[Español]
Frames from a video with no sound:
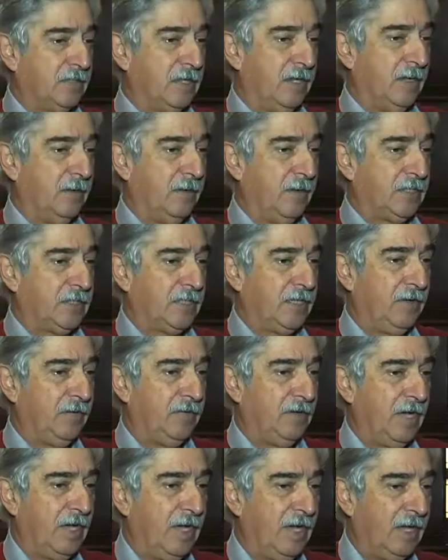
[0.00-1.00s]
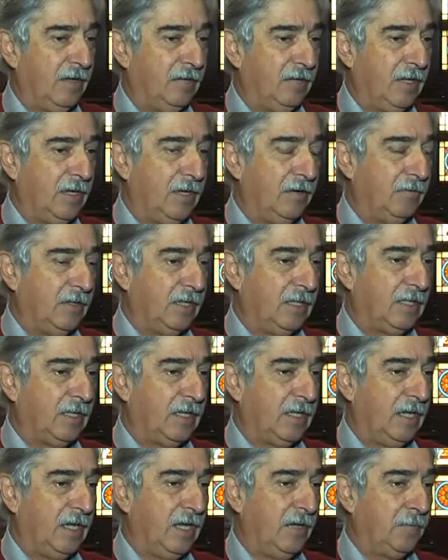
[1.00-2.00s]
Se va a hacer una,
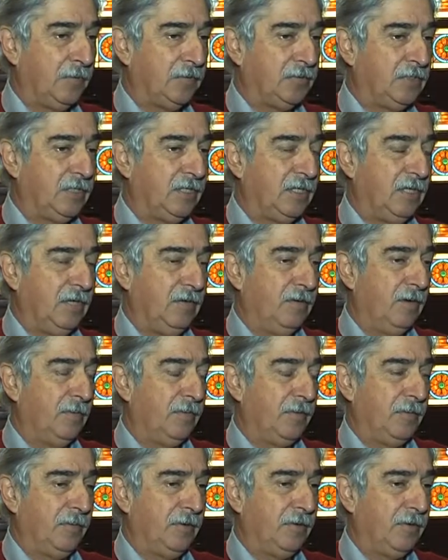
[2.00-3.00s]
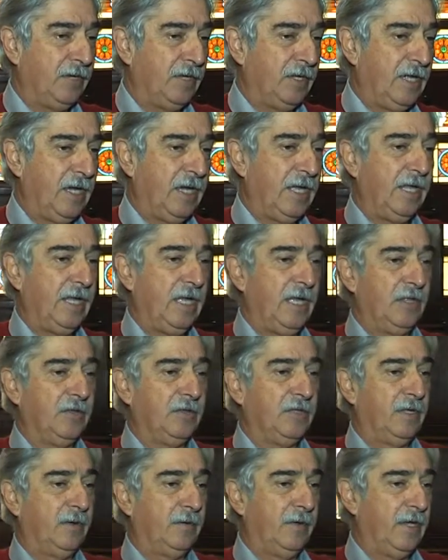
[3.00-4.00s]
tarea expositiva, primero que nada,
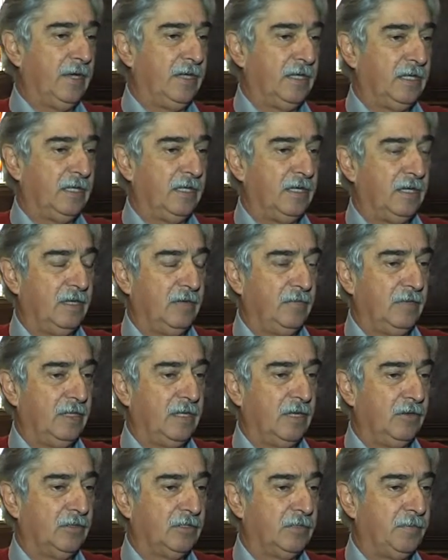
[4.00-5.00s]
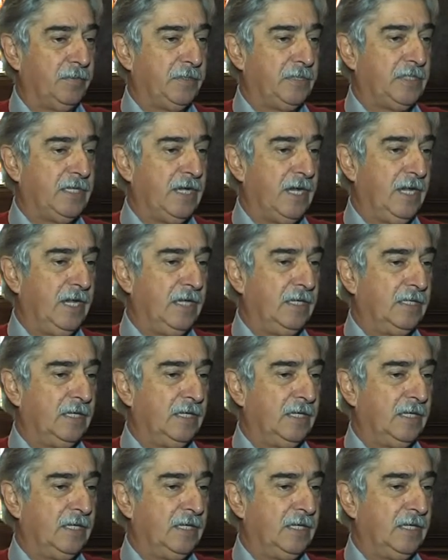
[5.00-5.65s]
donde habrán este, invitados especiales